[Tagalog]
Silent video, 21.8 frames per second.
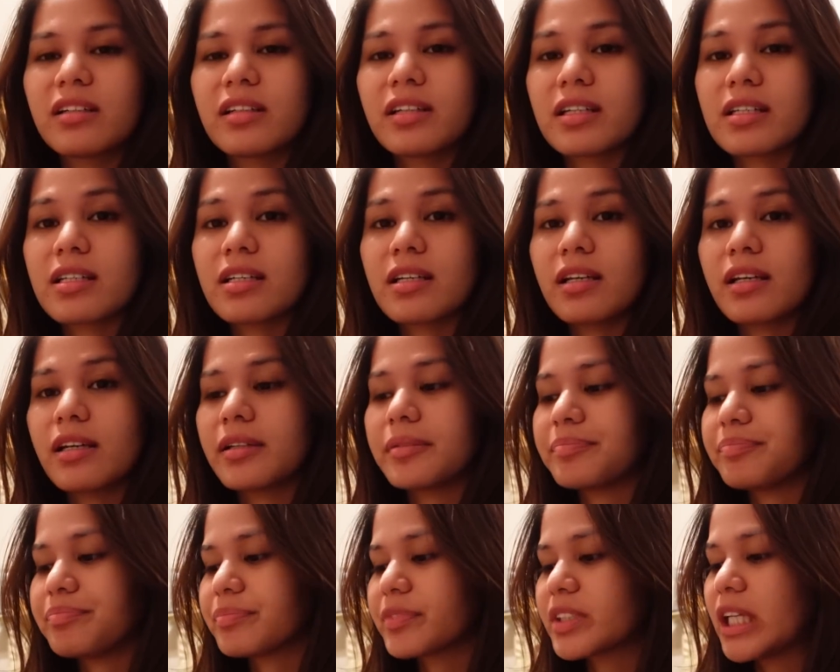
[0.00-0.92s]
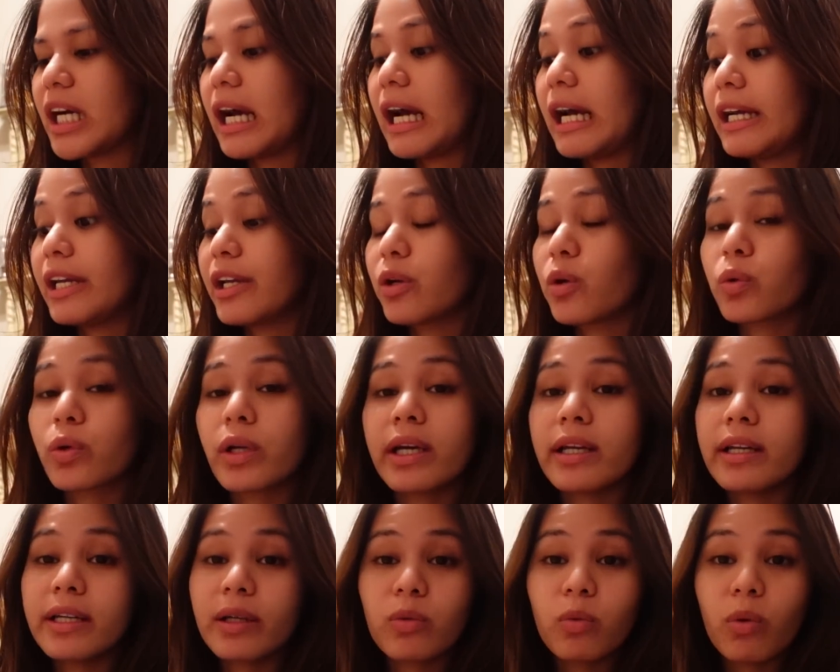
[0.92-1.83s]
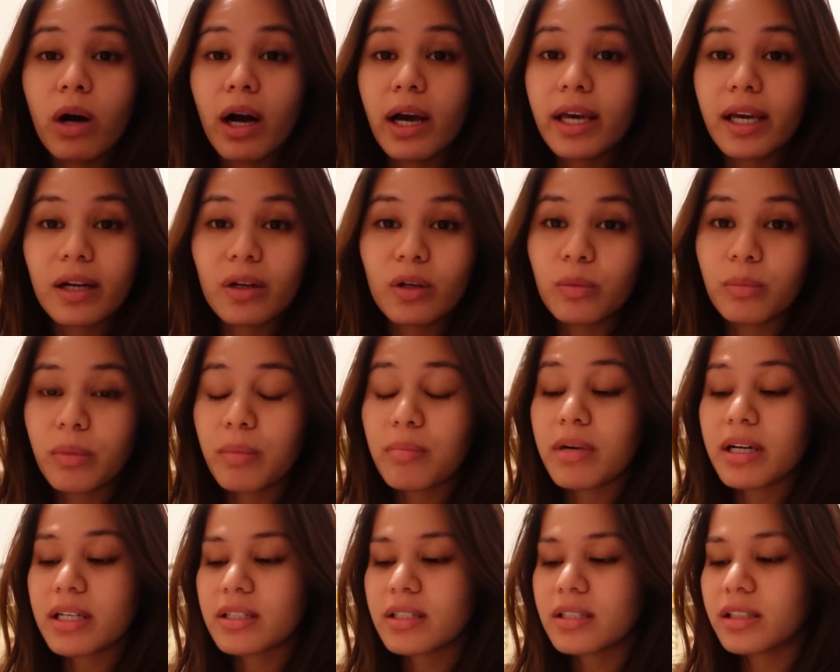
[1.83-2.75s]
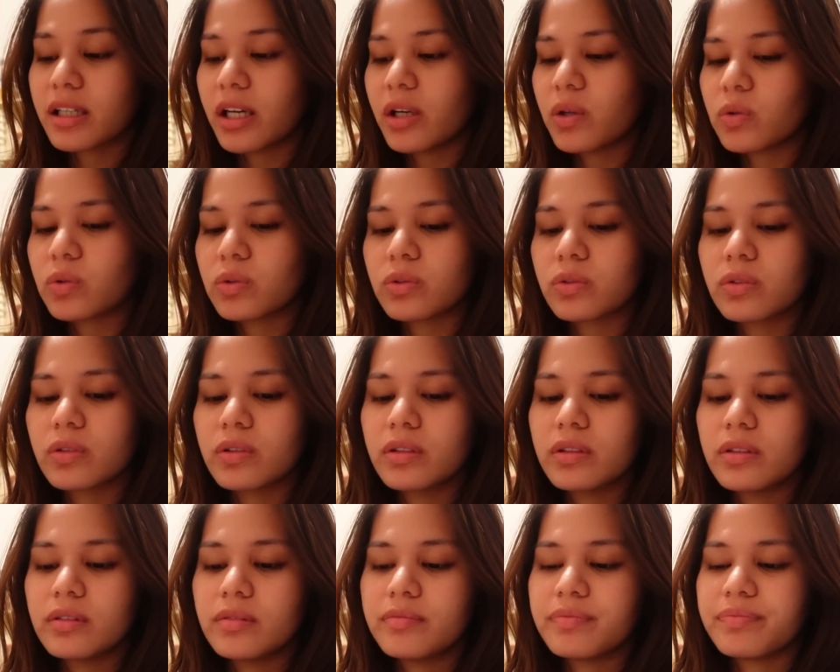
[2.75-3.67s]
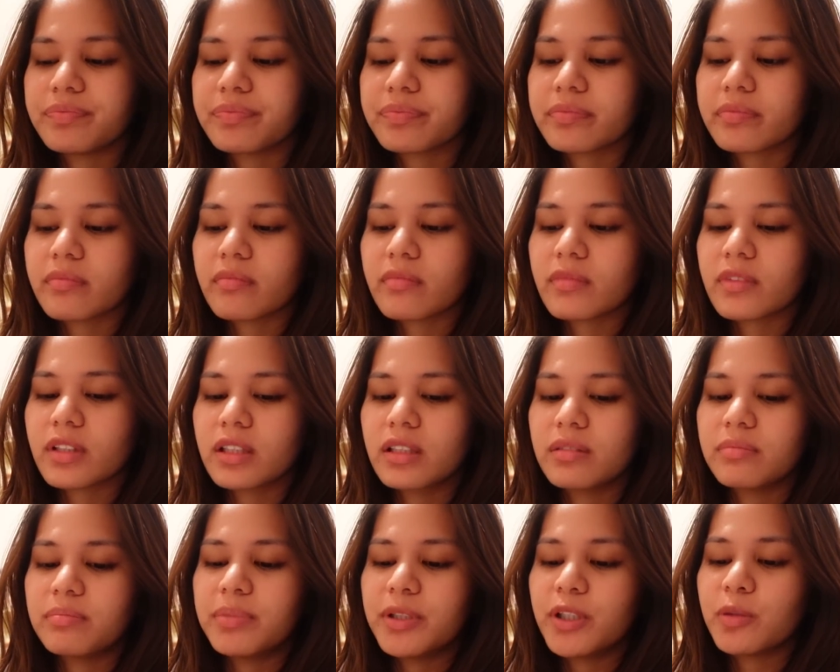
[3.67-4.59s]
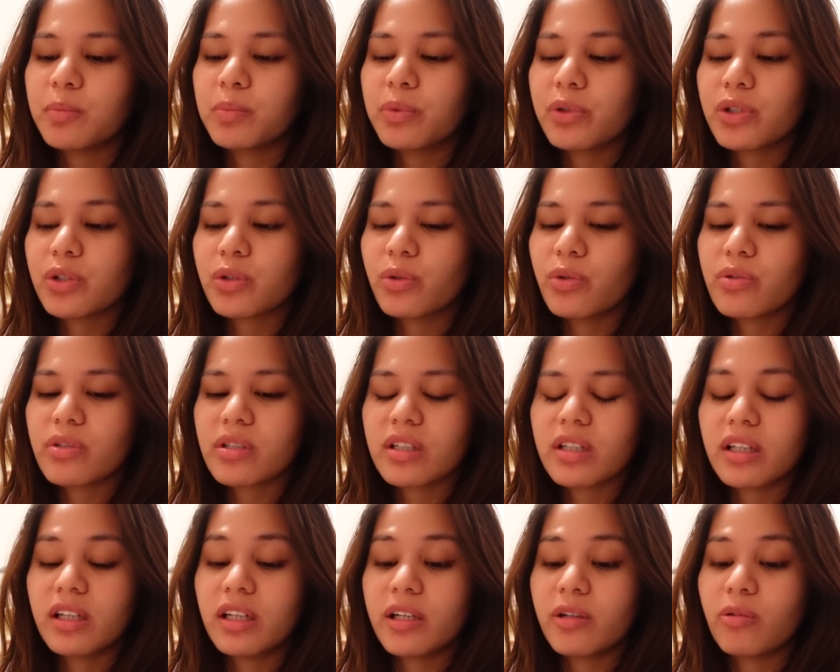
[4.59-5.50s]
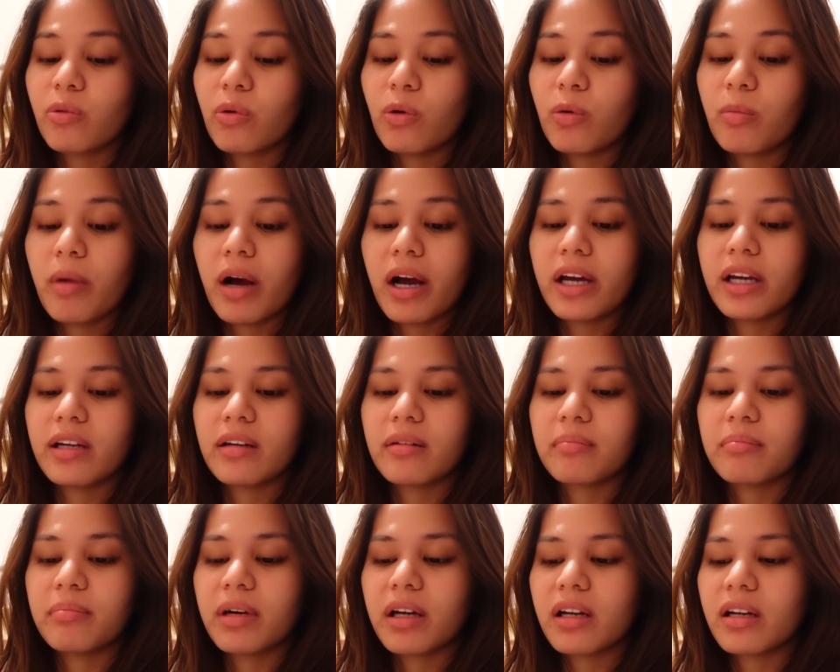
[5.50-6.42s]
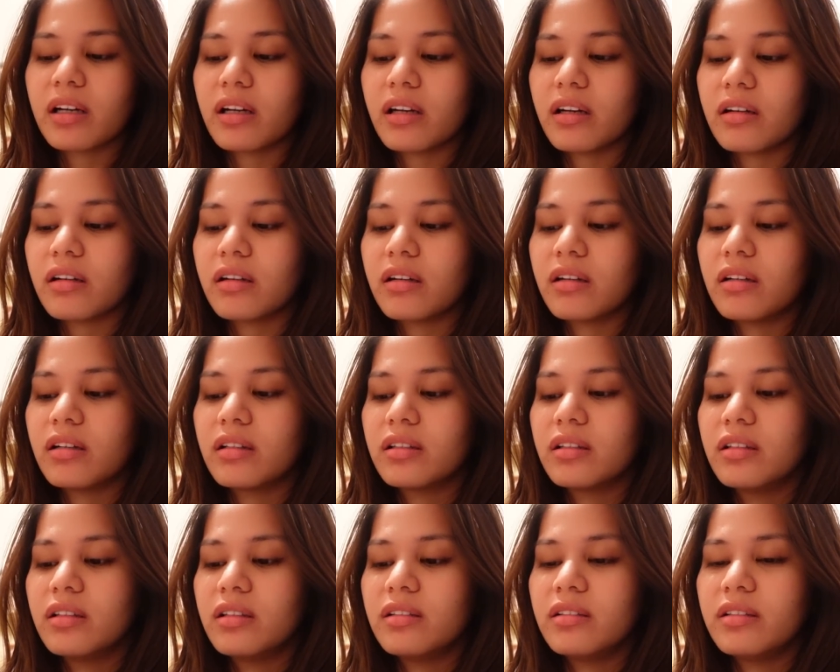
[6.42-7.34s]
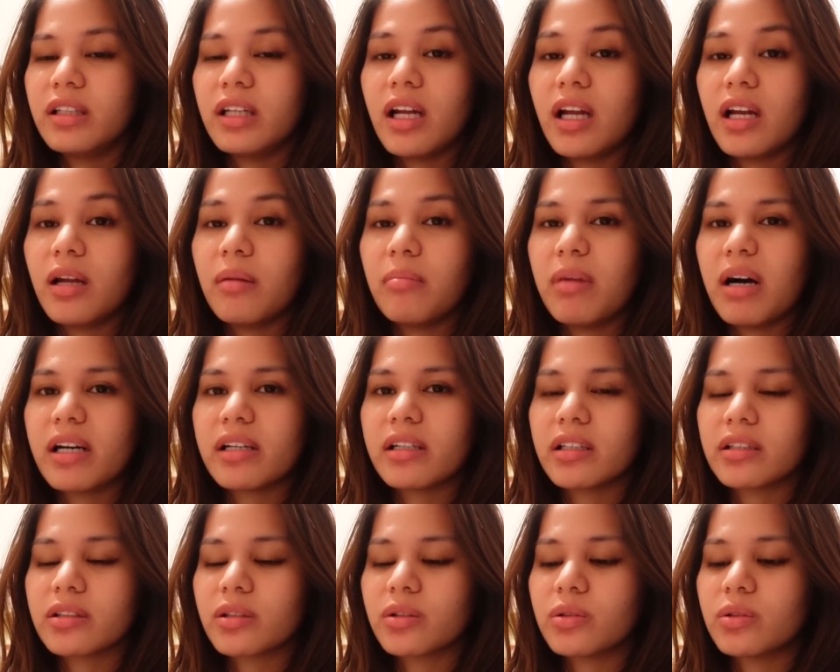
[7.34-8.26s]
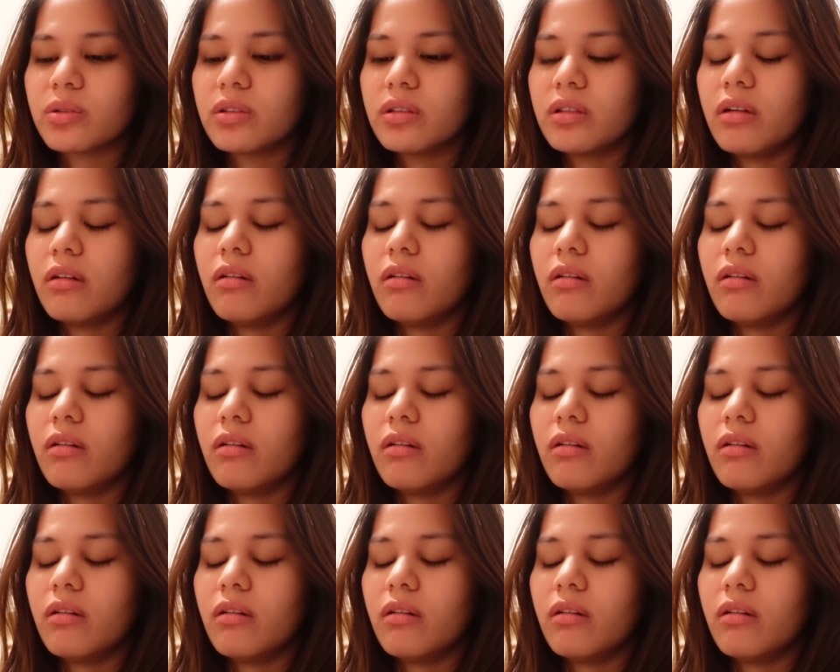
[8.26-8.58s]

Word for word: Kasi I know na hindi ko kayang lumabas ngayon. Pinupush ko yung sarili kong kumain para ilalabanan ko. oh